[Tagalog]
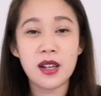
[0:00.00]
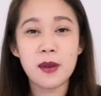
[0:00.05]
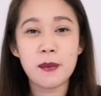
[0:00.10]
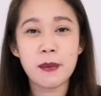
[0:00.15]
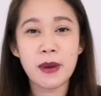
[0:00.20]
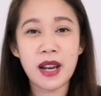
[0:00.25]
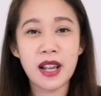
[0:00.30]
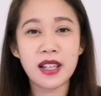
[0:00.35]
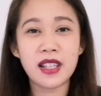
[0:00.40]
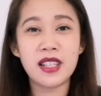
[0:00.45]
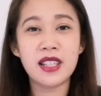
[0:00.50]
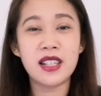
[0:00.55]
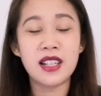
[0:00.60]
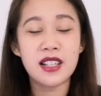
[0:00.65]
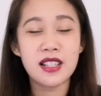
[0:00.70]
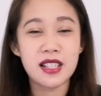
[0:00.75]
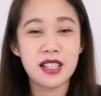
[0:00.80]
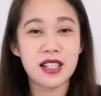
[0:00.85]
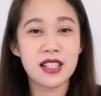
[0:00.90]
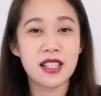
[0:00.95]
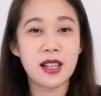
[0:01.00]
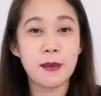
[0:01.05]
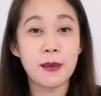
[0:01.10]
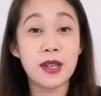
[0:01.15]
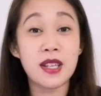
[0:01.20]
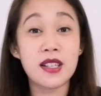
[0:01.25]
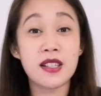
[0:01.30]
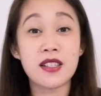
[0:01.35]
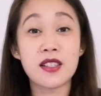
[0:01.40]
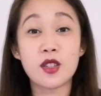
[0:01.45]
palagi nilang
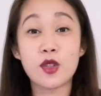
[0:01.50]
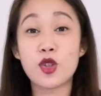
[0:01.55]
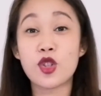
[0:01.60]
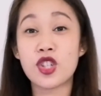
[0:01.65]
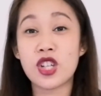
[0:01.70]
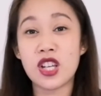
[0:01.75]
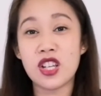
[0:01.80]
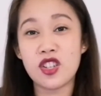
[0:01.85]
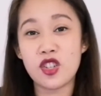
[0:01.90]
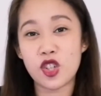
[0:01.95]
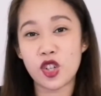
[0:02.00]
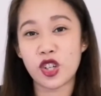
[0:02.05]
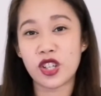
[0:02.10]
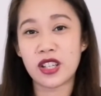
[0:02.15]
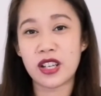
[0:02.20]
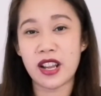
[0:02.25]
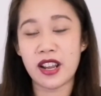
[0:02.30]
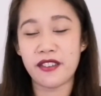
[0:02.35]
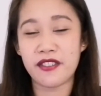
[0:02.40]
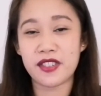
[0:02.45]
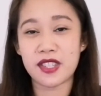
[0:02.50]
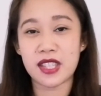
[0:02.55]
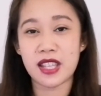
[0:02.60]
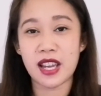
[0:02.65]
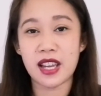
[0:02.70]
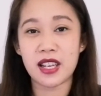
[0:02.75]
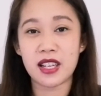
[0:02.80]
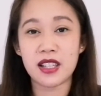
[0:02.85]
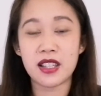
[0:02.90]
sinasabi is to change your lifestyle.